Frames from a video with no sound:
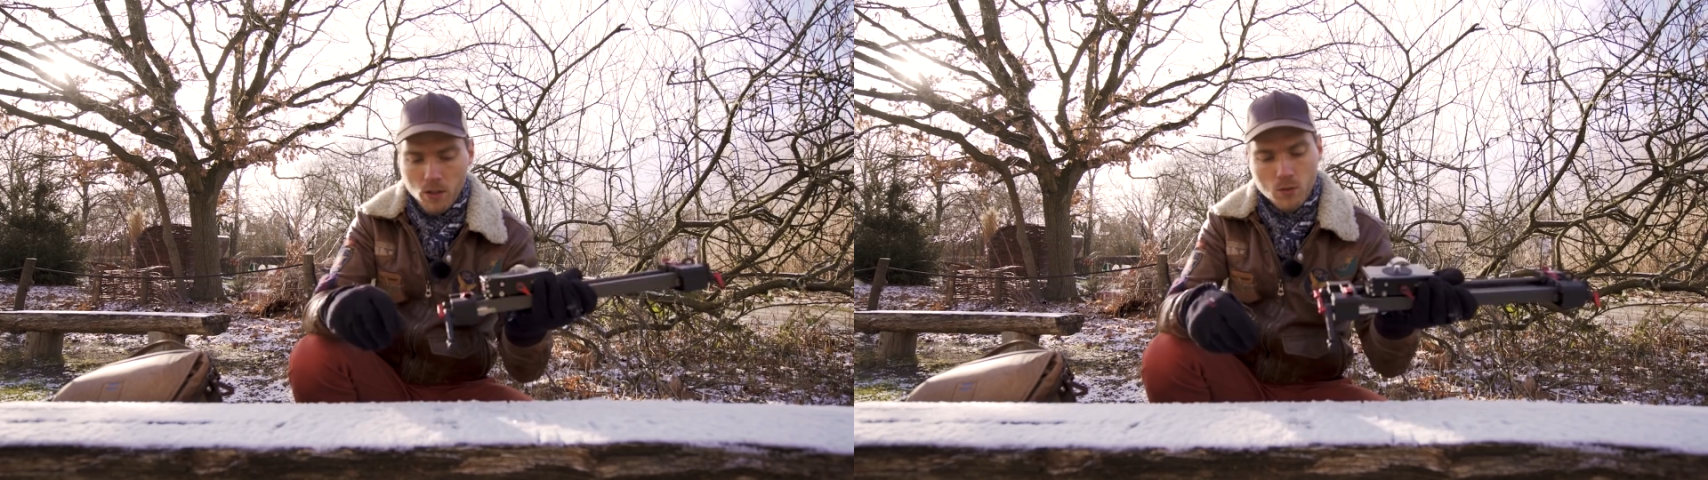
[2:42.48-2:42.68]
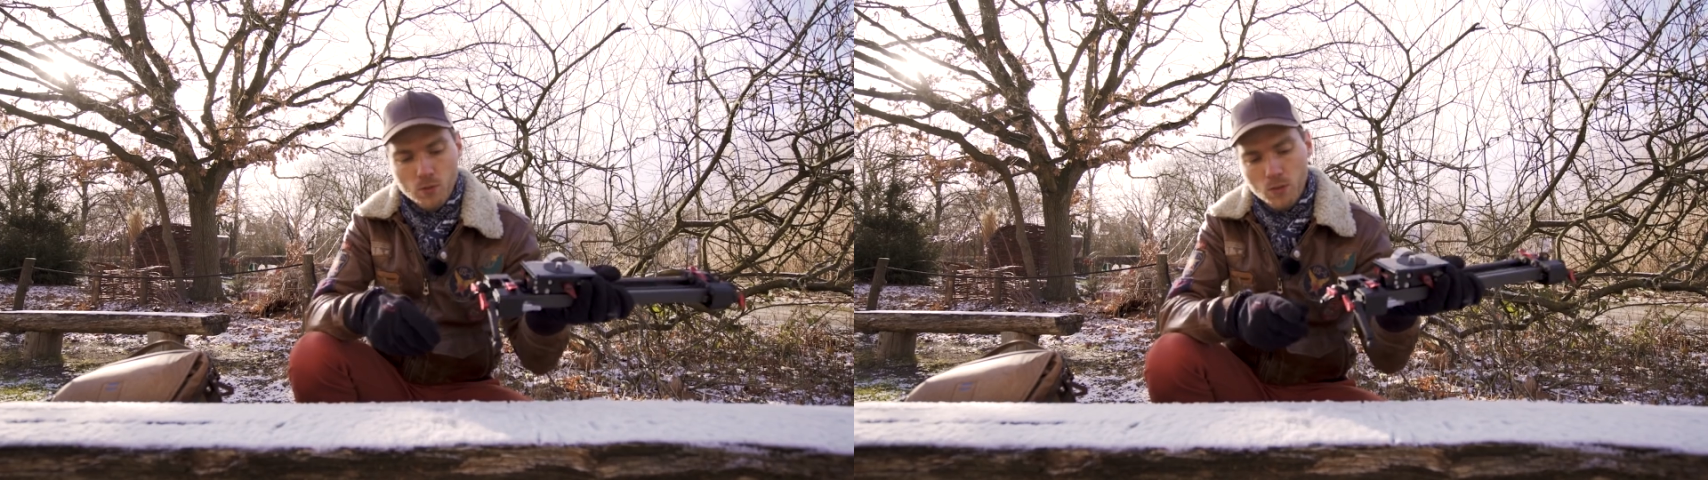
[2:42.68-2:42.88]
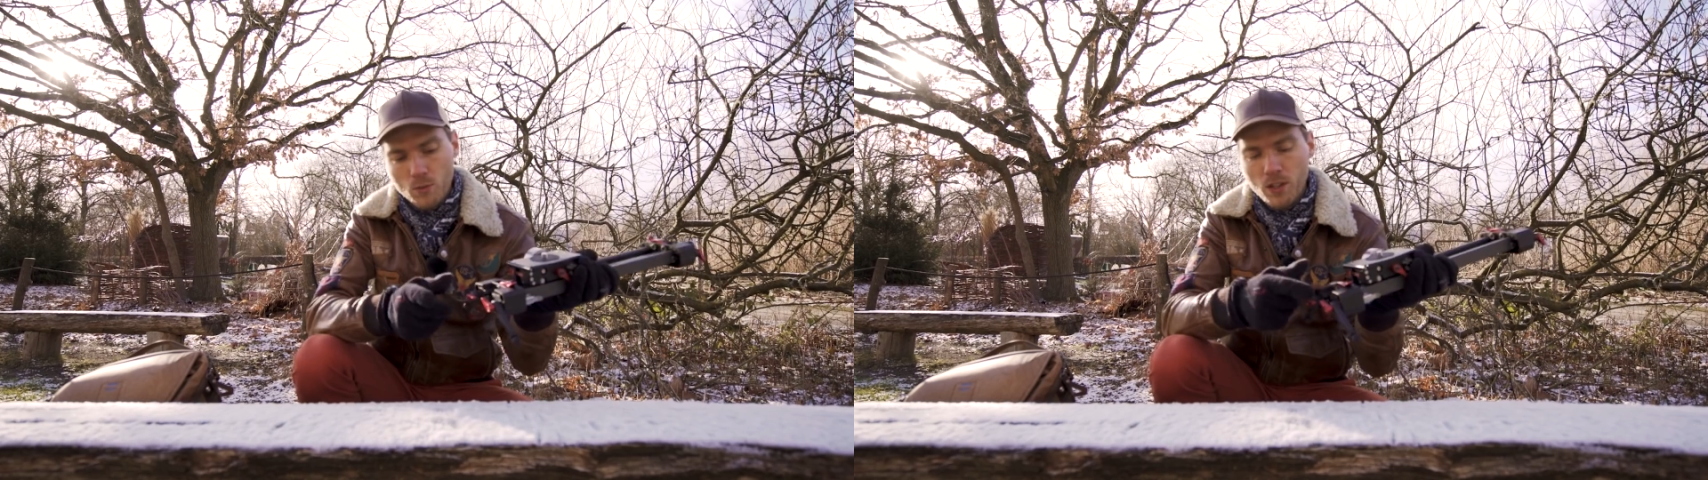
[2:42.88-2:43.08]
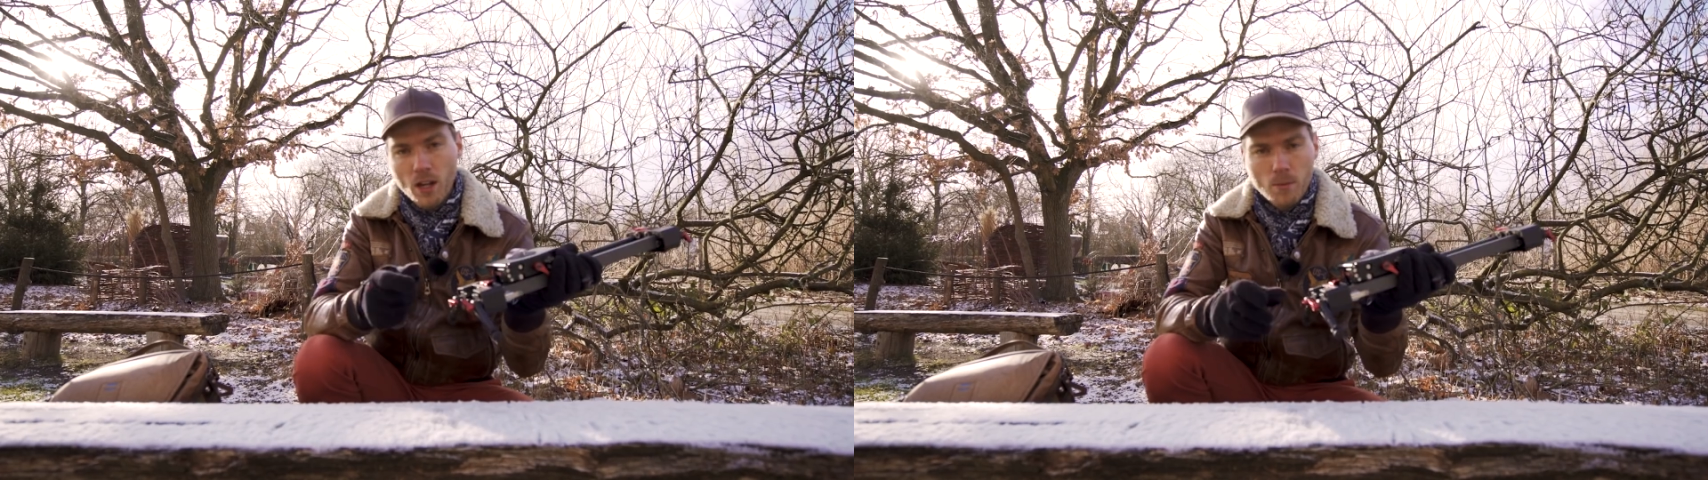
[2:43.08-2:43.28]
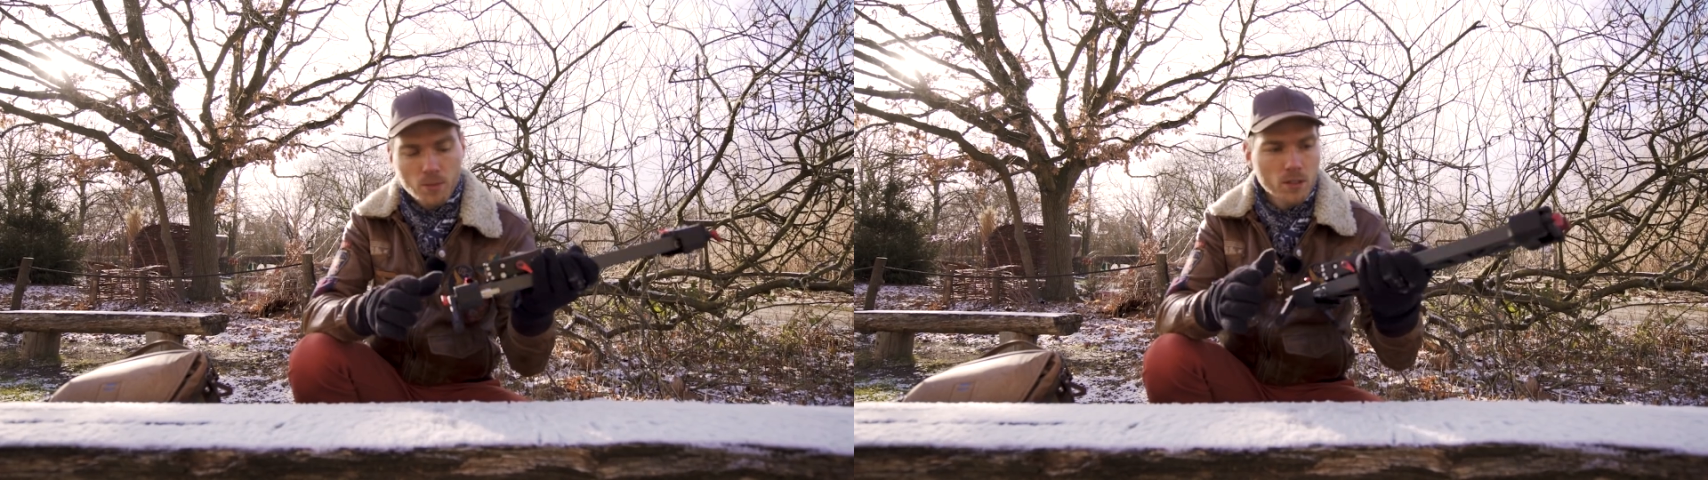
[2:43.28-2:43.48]
euh, de façon très
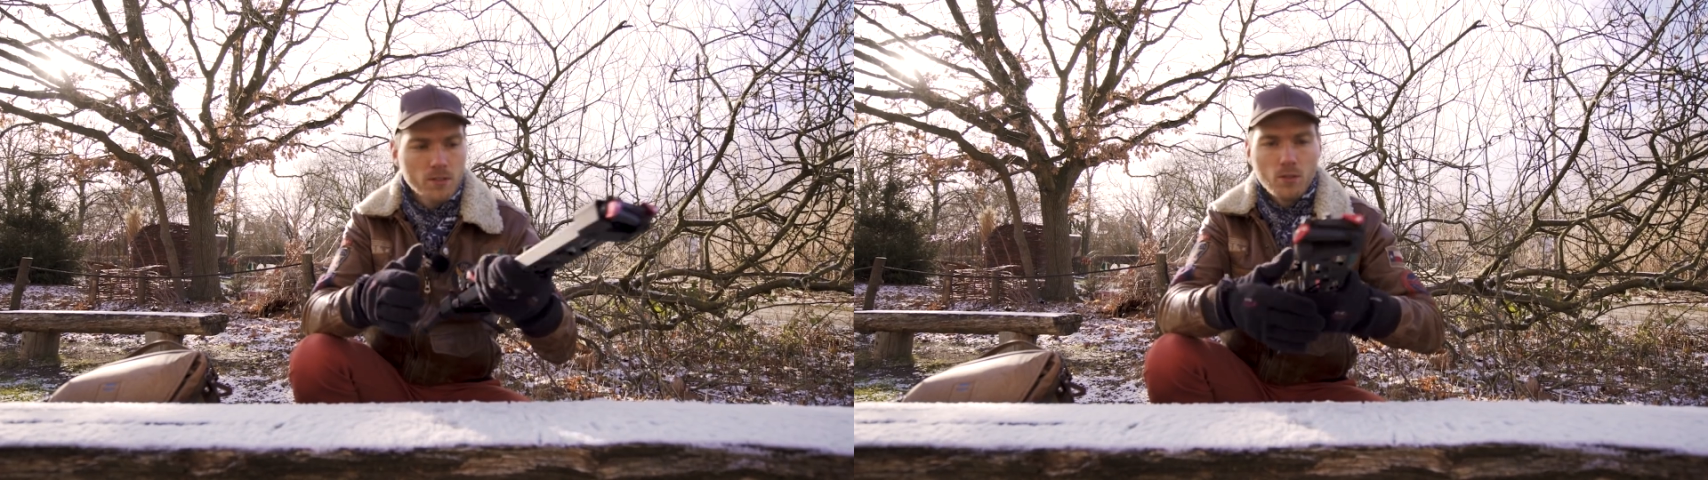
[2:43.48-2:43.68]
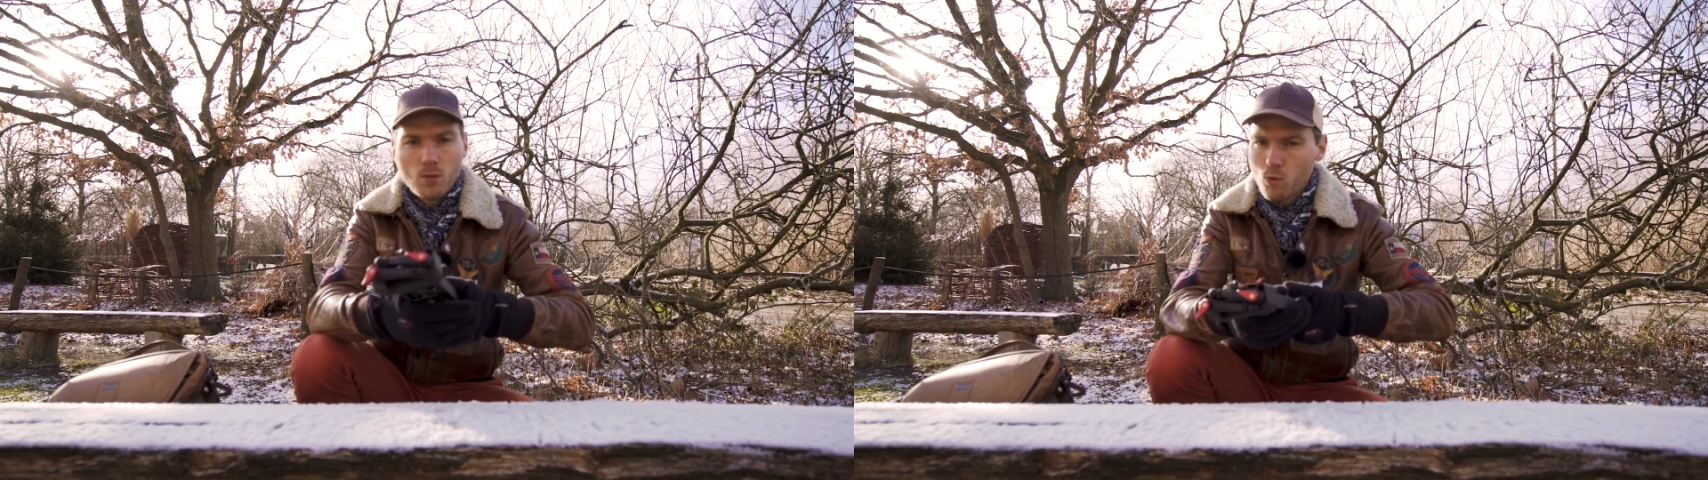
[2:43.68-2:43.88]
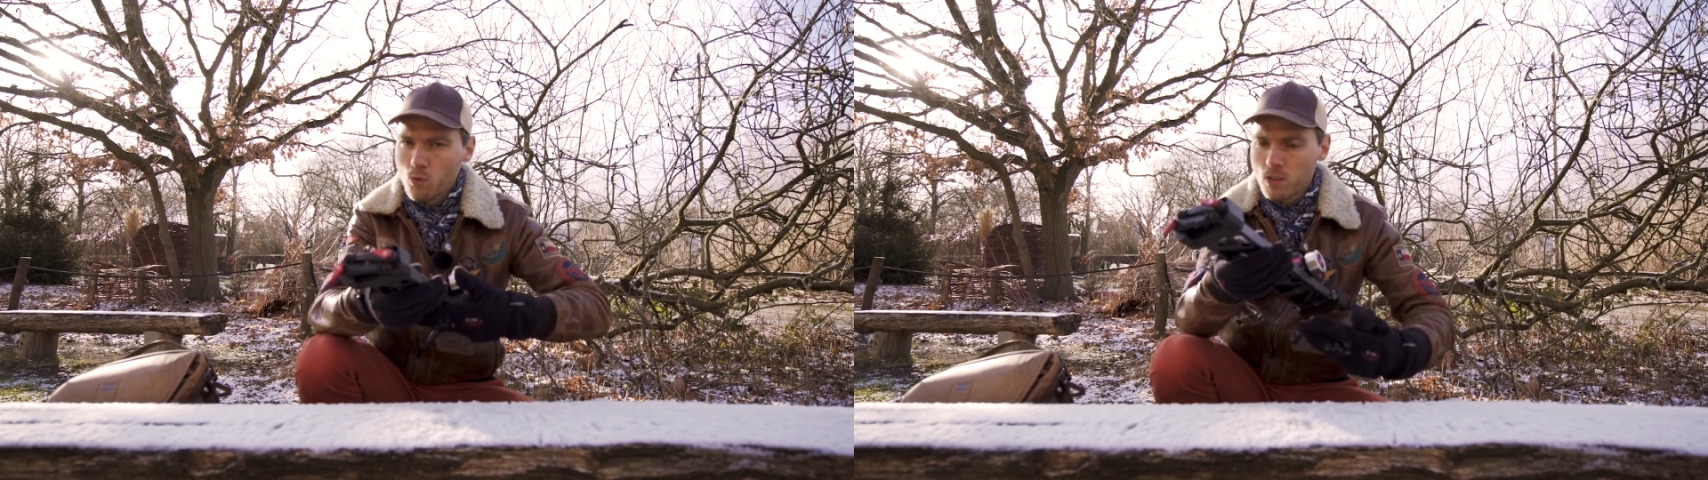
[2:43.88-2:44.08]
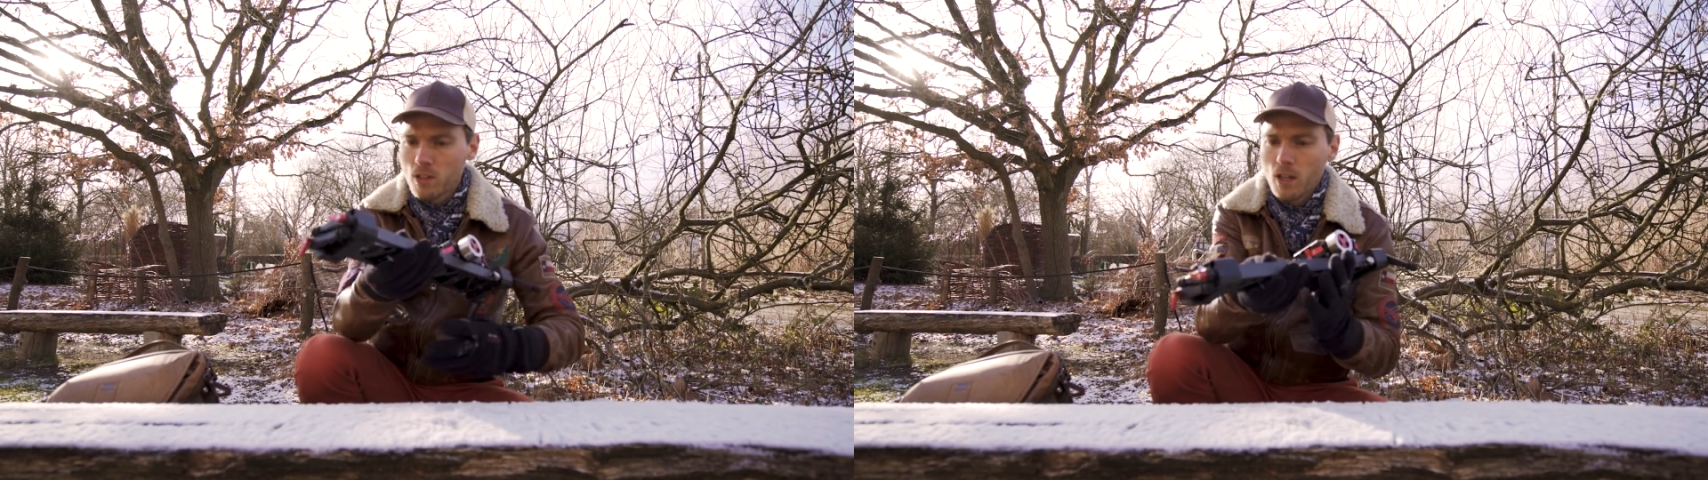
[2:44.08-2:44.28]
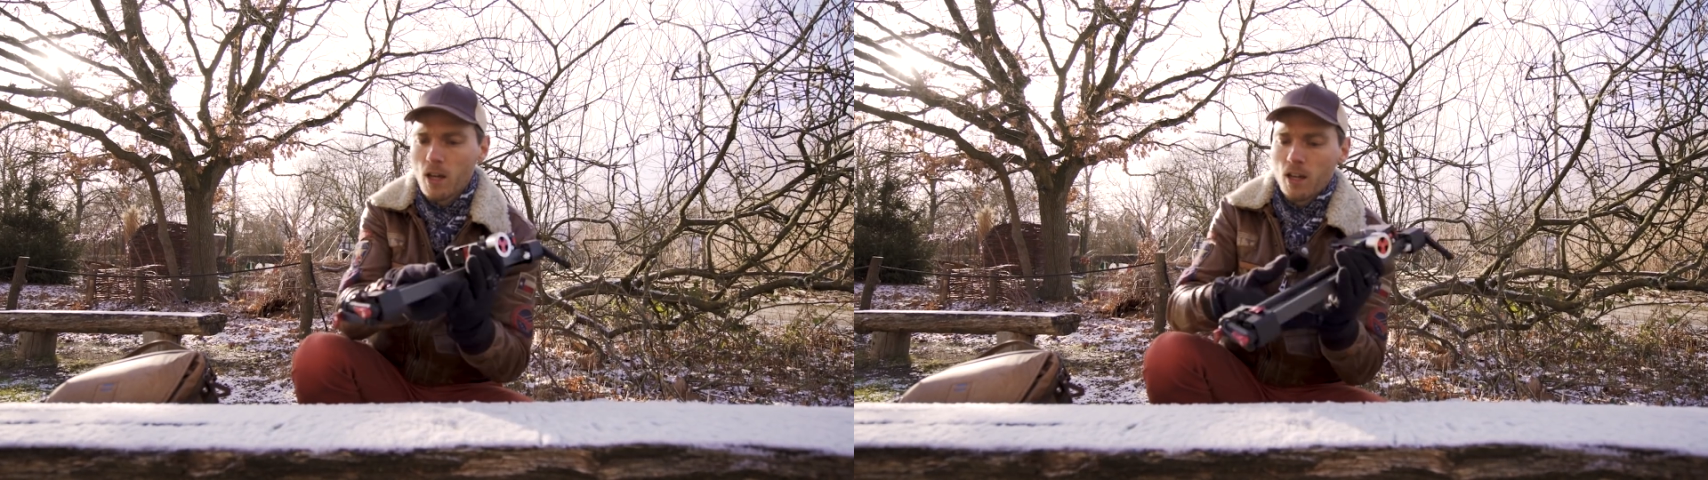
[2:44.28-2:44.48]
rapide ici sans outils